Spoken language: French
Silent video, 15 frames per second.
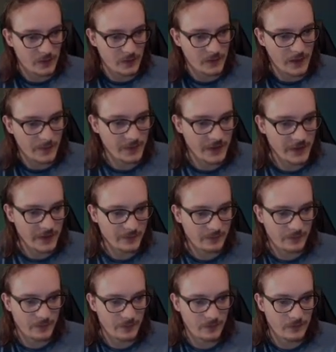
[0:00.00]
I'm doing
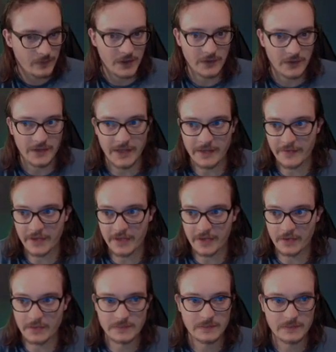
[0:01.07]
good, yeah, thank
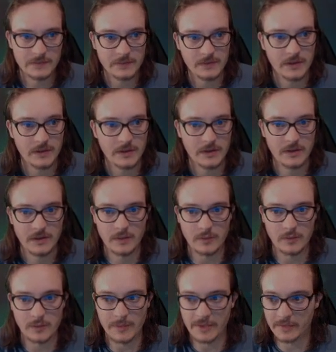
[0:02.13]
you.
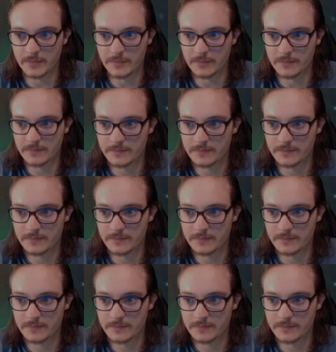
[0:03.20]
What about you?